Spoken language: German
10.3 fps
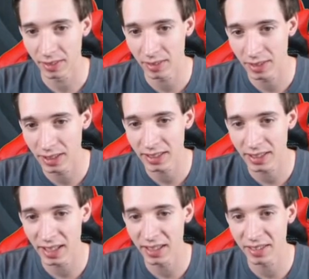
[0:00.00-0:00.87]
Ist
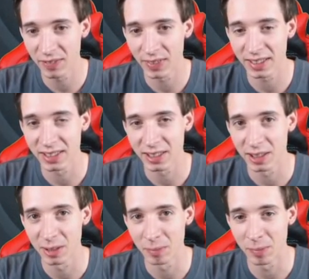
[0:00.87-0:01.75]
etwas
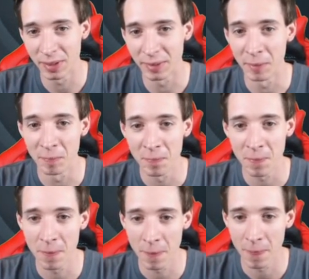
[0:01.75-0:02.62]
bitter.
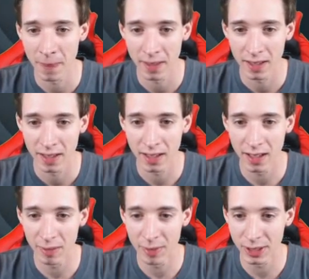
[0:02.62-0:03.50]

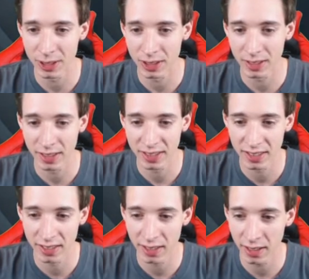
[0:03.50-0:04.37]
Aber
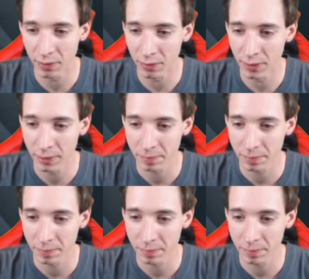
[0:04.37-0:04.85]
that's the life, ne?